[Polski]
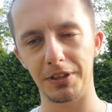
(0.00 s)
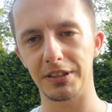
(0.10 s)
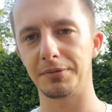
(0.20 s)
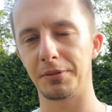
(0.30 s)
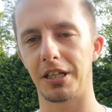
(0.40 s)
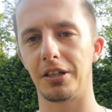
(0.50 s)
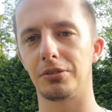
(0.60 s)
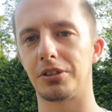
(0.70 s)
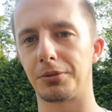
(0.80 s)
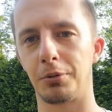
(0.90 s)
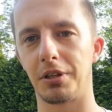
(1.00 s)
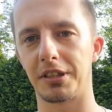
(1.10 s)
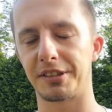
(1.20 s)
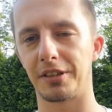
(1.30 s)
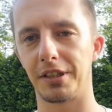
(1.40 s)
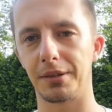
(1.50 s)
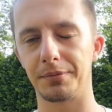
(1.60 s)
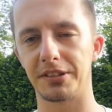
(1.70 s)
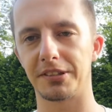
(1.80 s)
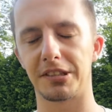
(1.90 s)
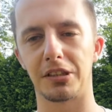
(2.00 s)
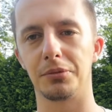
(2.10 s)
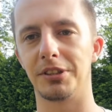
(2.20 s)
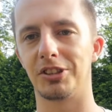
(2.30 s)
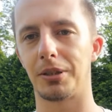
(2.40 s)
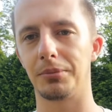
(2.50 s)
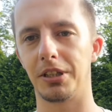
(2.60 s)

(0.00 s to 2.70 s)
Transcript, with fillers: więc wygrają też Puchar Stanleya, więc zostaną mistrzami.